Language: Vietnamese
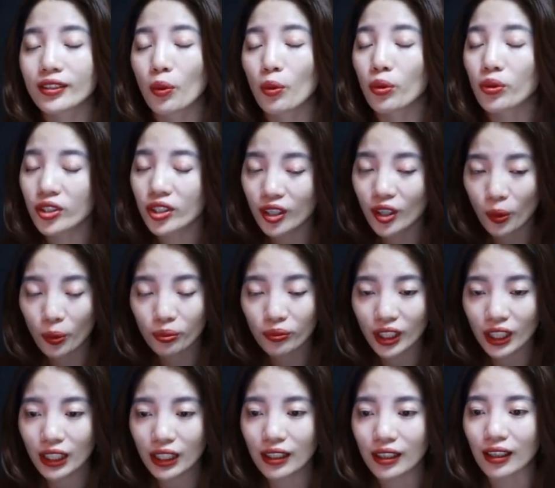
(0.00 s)
chồng của chị không
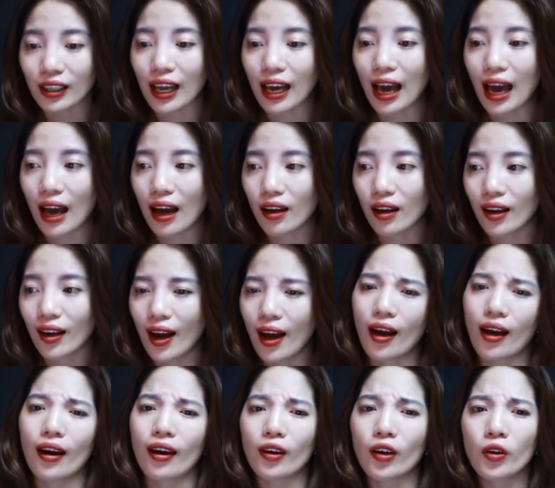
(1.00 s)
tin được là
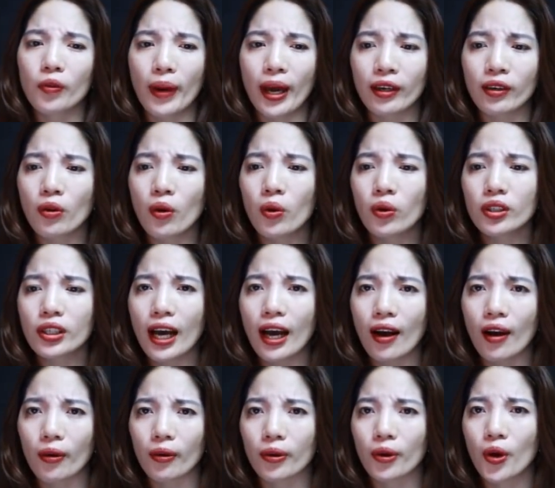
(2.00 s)
à, con bé nó hỗn
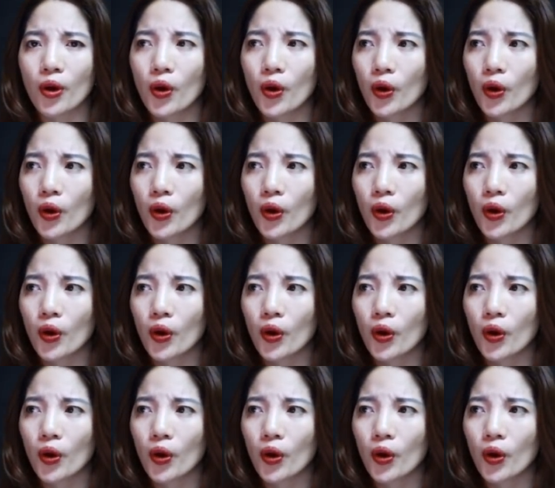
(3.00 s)
hào,